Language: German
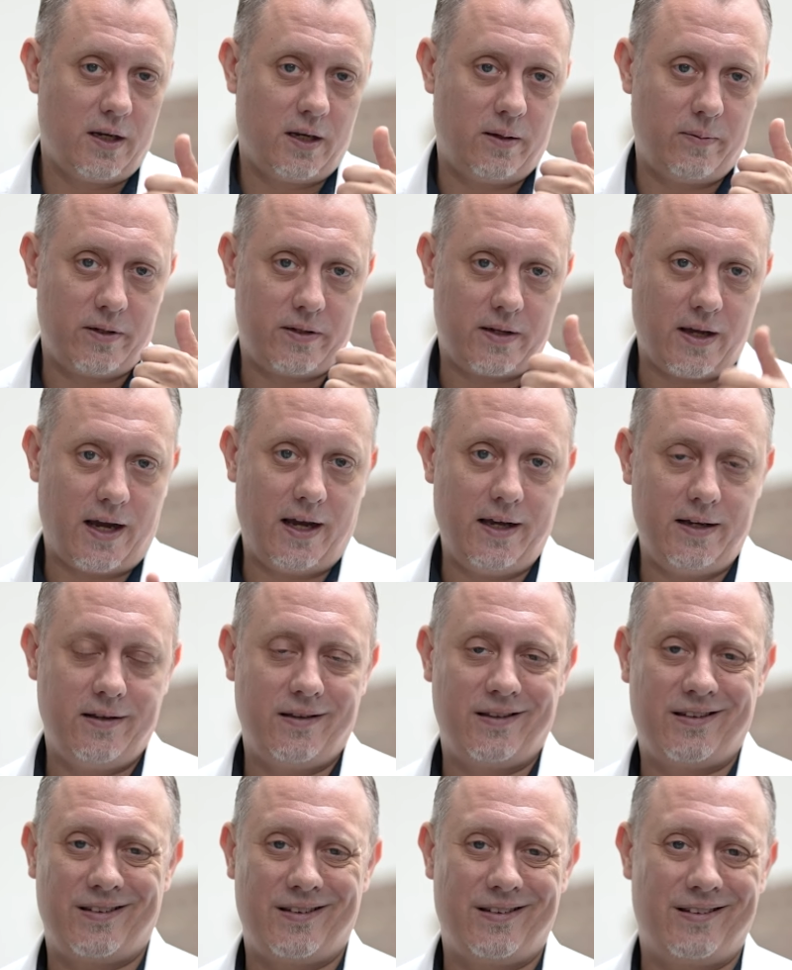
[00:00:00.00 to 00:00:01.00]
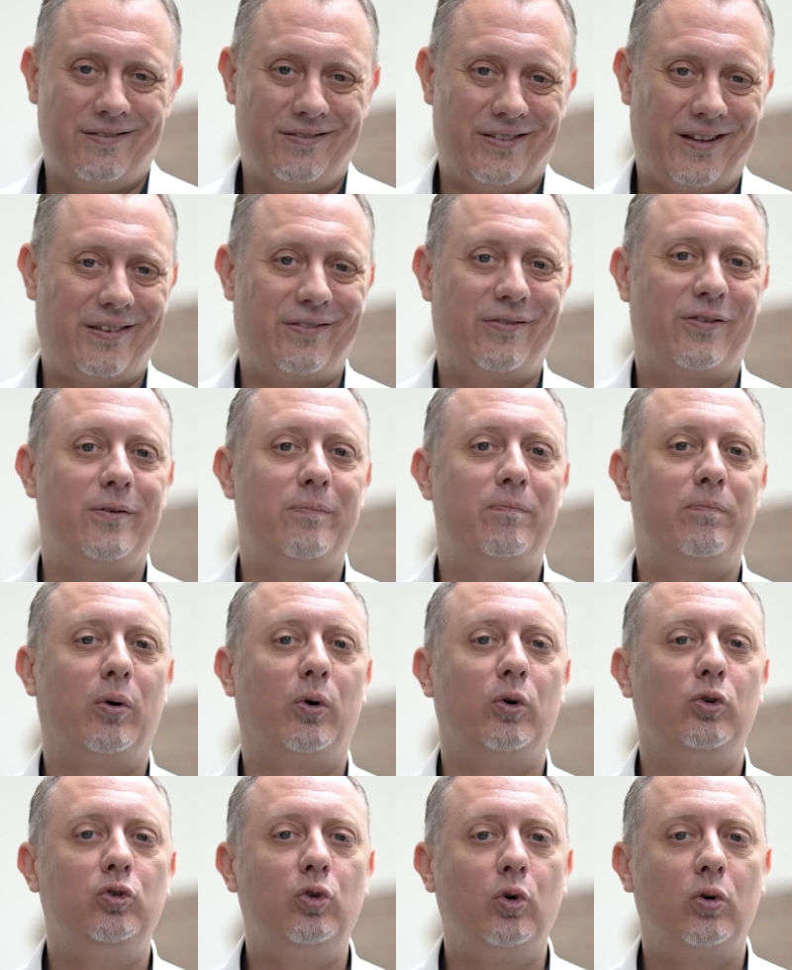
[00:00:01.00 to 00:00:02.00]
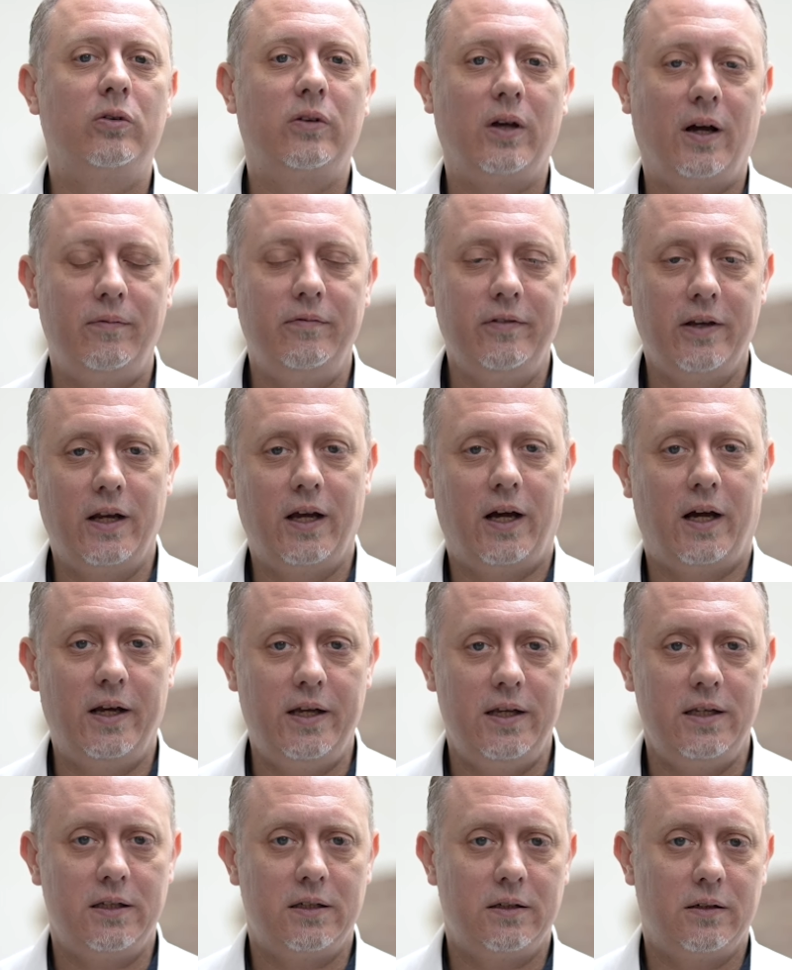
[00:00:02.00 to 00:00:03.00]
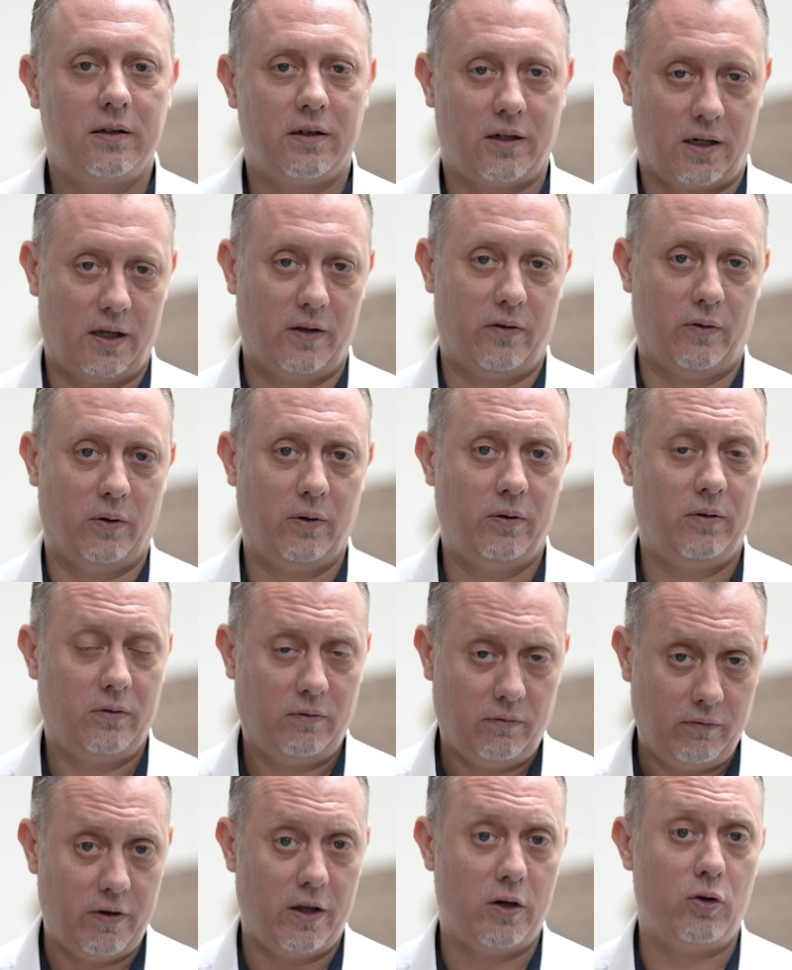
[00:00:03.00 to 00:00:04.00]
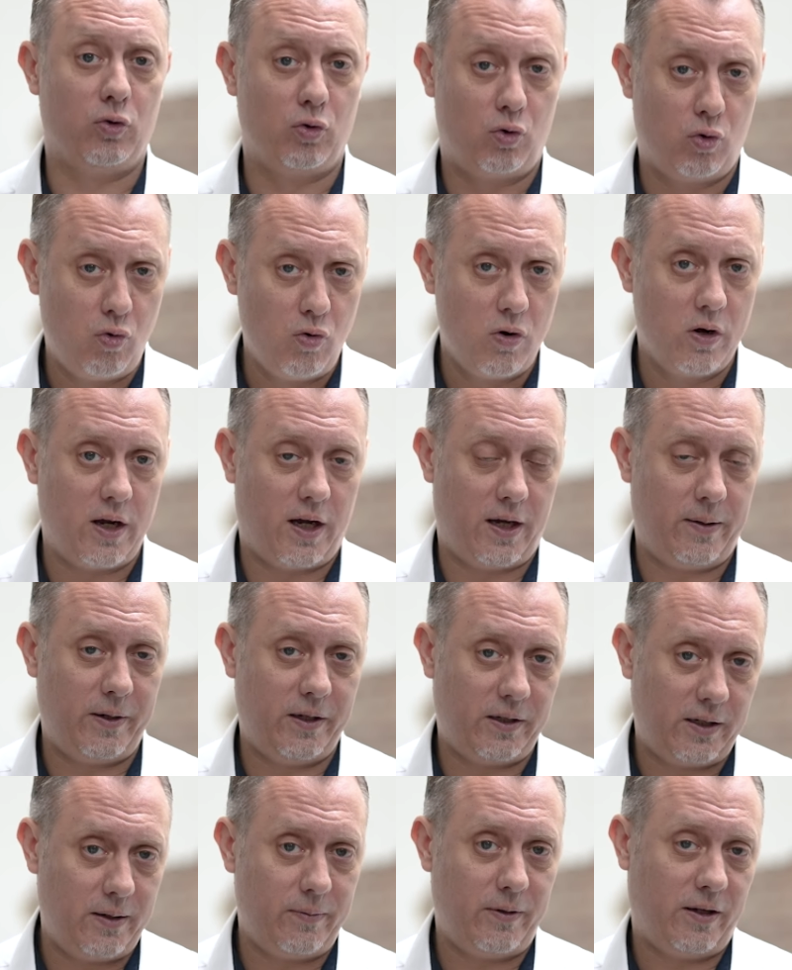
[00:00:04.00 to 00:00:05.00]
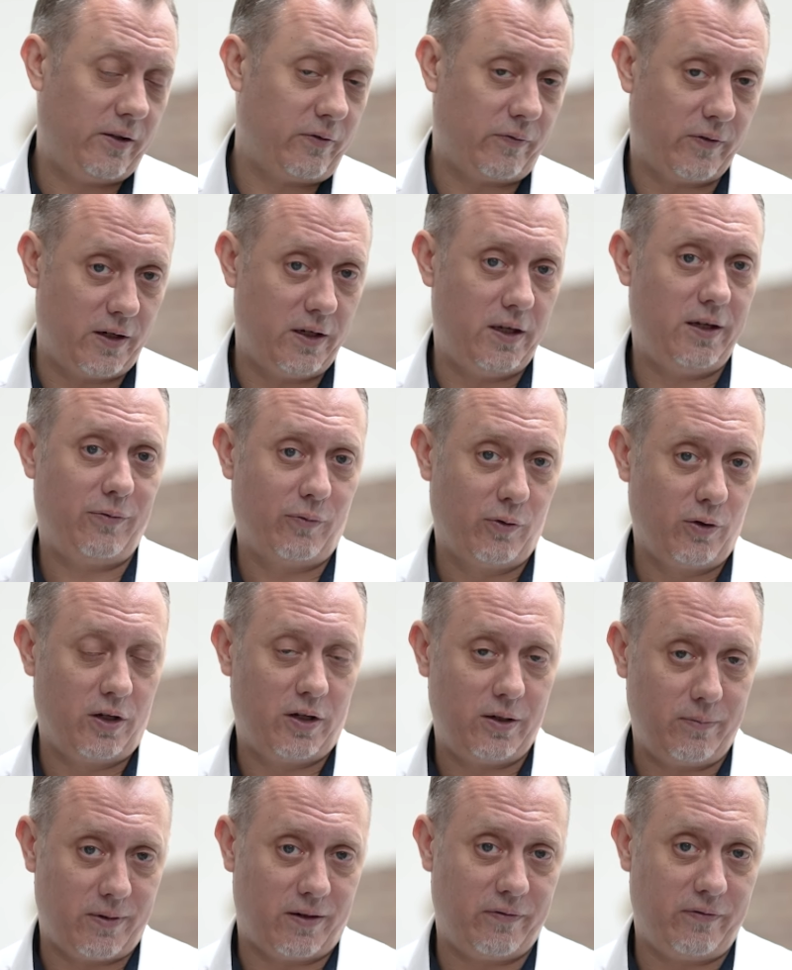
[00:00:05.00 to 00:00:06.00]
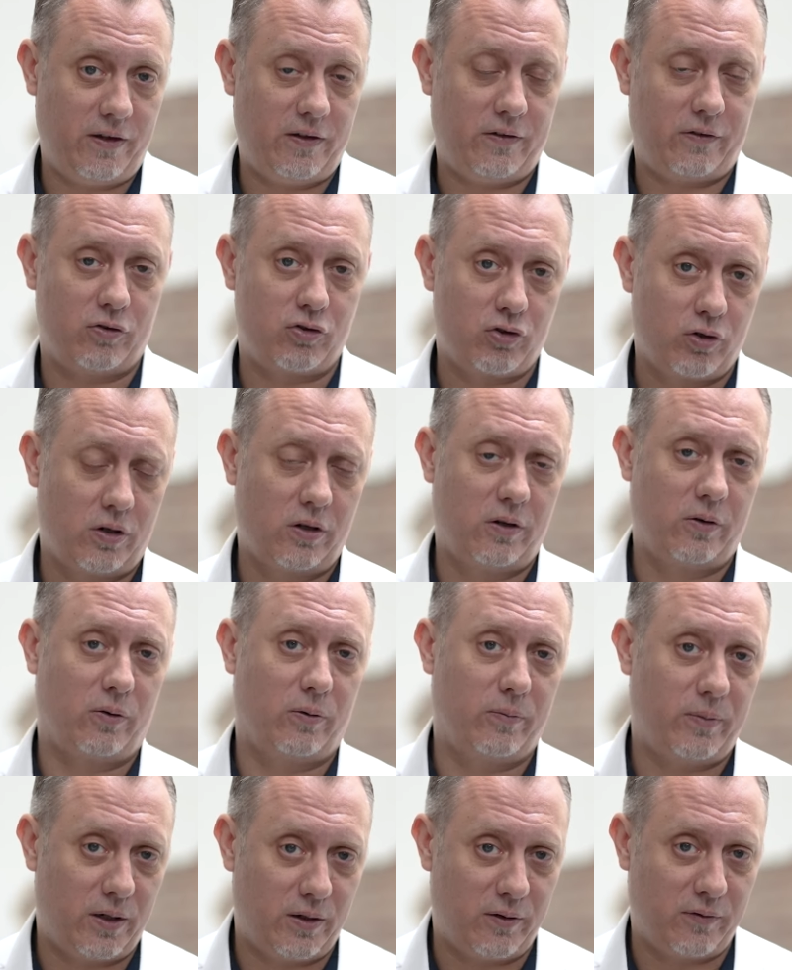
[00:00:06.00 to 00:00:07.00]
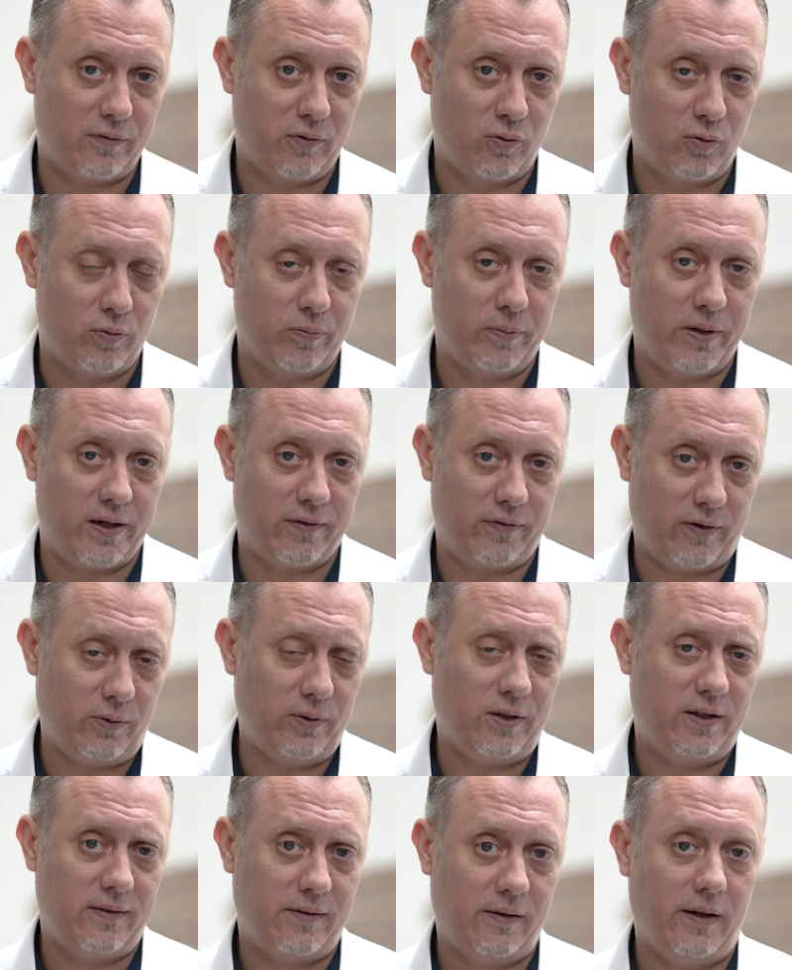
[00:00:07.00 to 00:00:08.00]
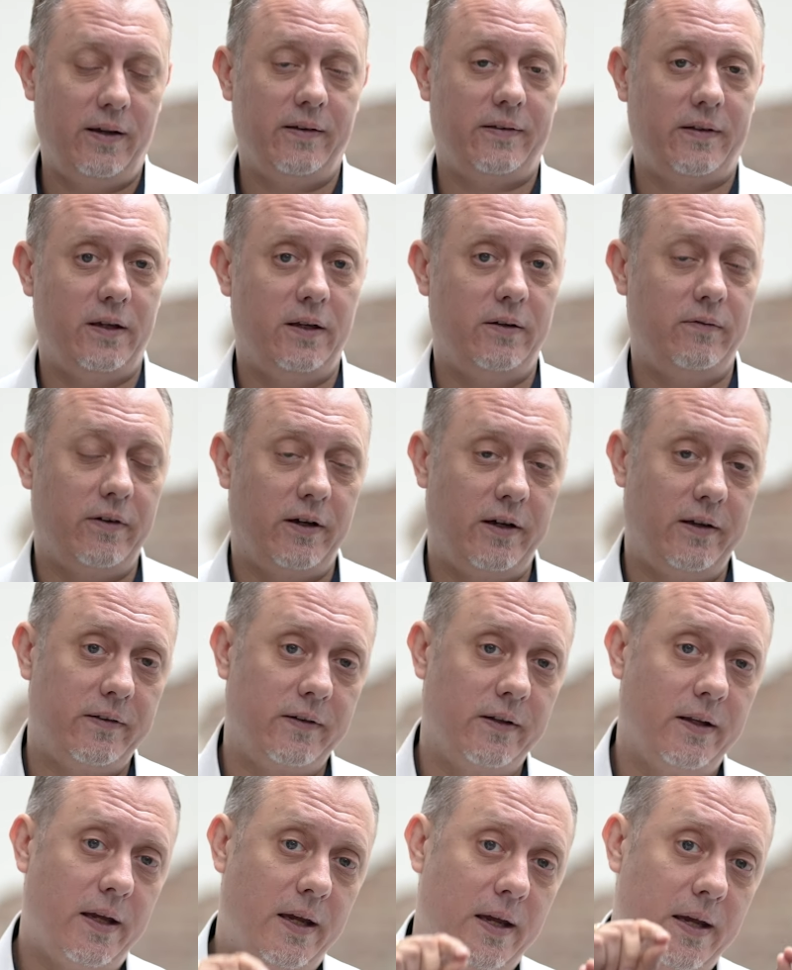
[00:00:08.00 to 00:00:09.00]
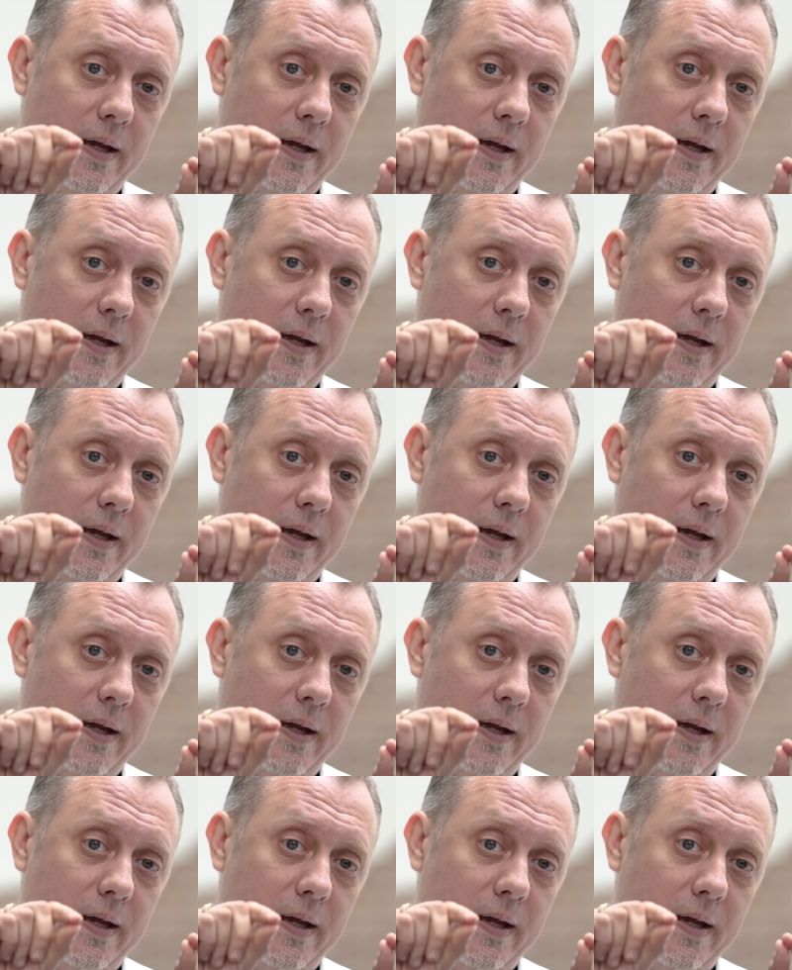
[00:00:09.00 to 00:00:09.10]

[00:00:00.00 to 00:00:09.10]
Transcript: Nämlich der eine ist, was für ein Produkt haben wir da eigentlich? Also wenn du einen coolen Arbeitgeber hast, wenn nicht, würde ich immer feste schütteln und mal auf einen guten BAV-Dienstleister hinweisen,